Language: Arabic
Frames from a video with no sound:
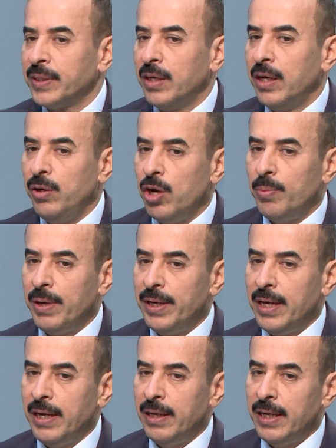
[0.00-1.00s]
اليوم
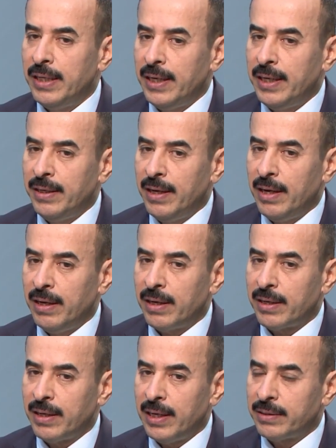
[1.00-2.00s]
احنا لدينا
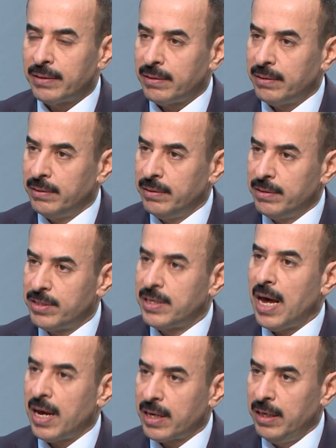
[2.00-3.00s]
خط
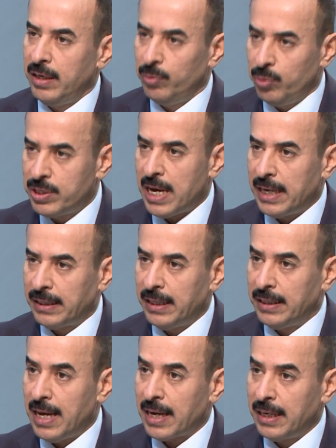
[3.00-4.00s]
ساخن لوزارة
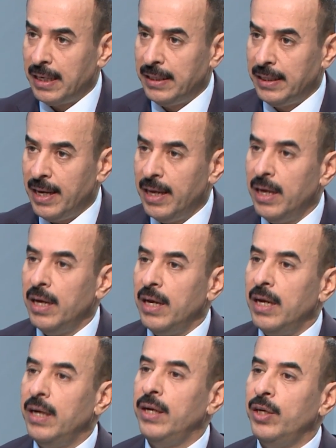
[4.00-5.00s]
الداخلية
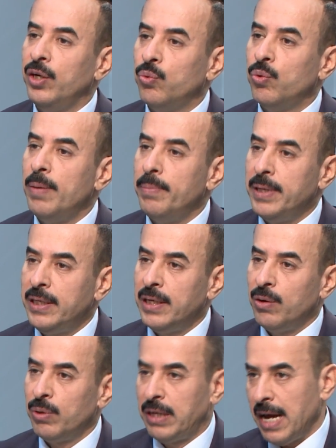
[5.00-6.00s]
اللي هو
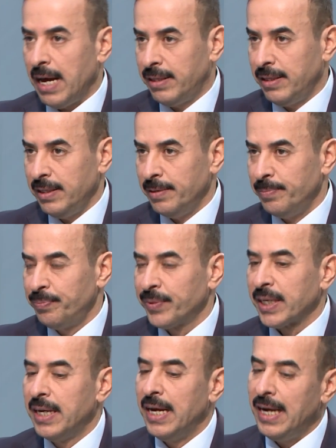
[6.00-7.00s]
130
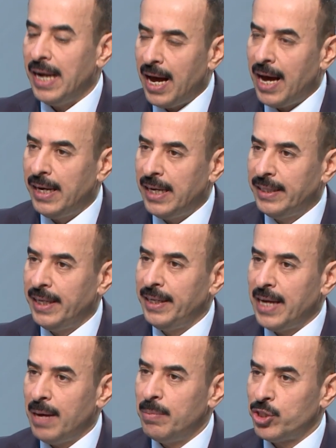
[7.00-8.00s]
الآن
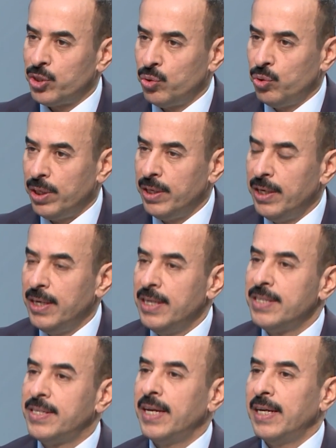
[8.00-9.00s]
لدينا مشروع
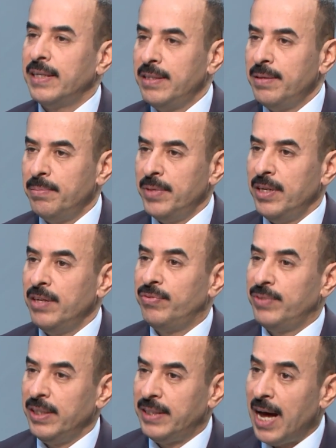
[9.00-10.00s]
سيتم
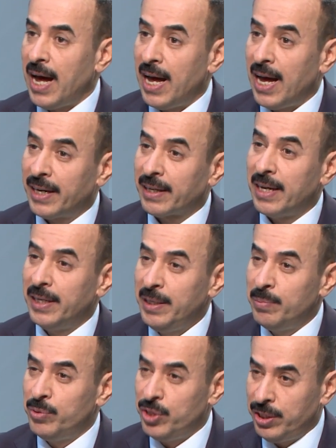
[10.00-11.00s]
افتتاحه عن
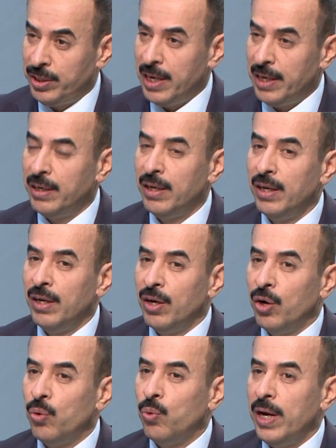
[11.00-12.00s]
قريب جدا
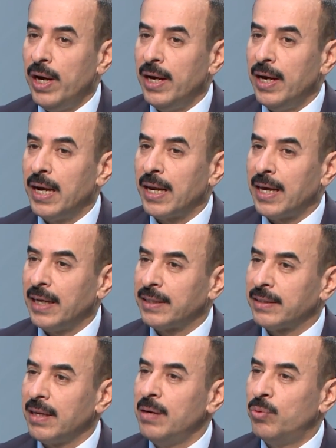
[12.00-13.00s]
هو
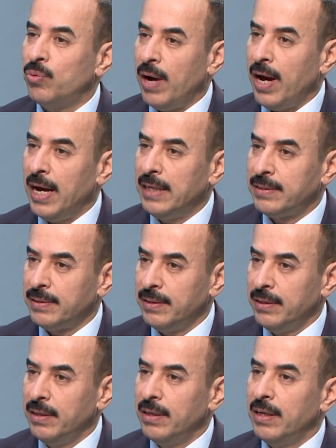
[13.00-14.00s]
الخط الموحد
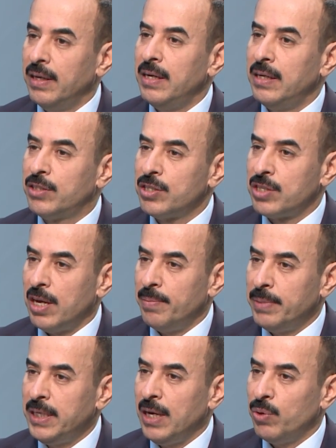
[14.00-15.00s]
نعم. ال
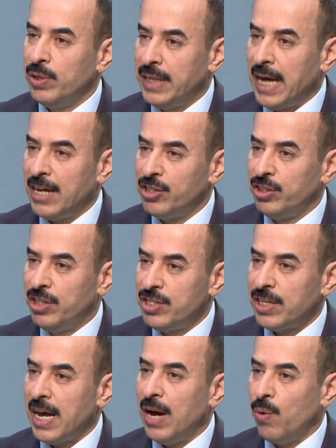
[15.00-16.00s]
911
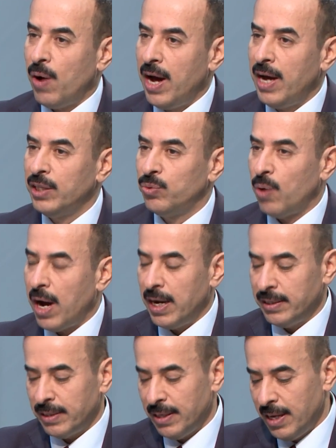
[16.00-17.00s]

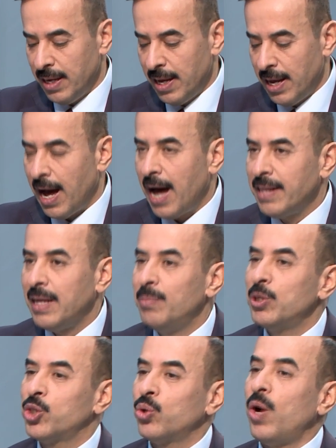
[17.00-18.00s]
911 نعم. هذا
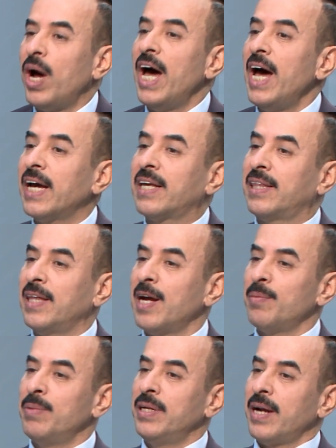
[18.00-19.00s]
المشروع أكثر
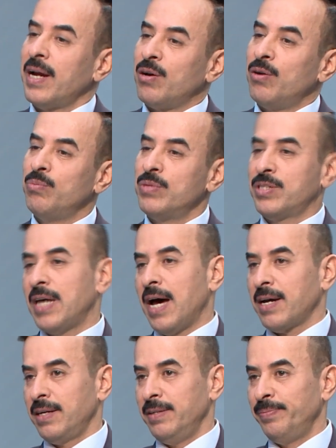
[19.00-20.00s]
من رقم
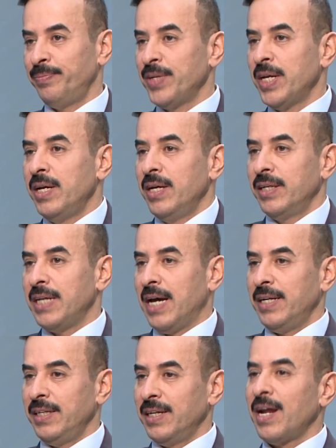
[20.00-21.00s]
ساخن نعم.
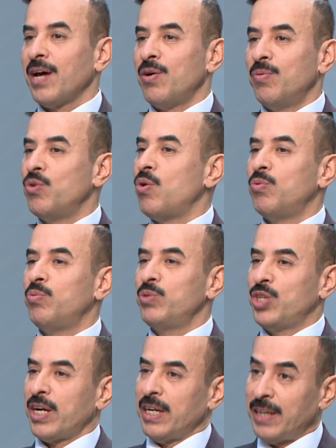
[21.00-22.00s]
يعني رقم هو مو
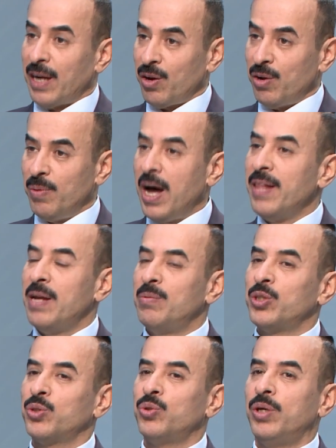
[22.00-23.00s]
مجرد رقم هذا
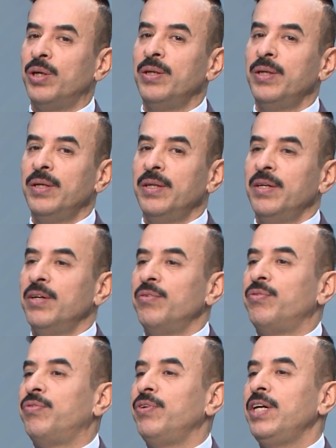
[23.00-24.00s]
المشروع شنو
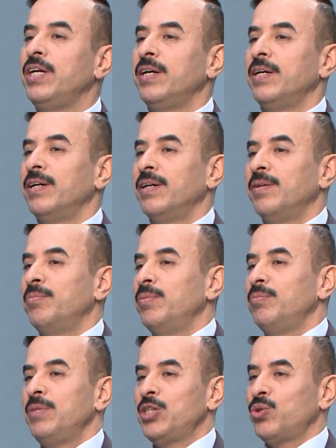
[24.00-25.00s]
نتحدث عنه
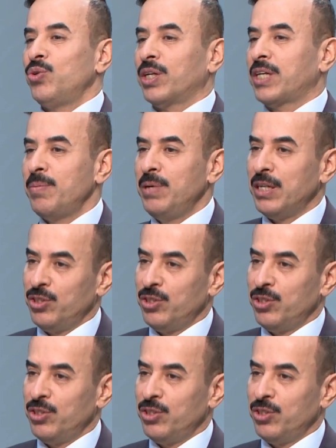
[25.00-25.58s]
مشروع كبير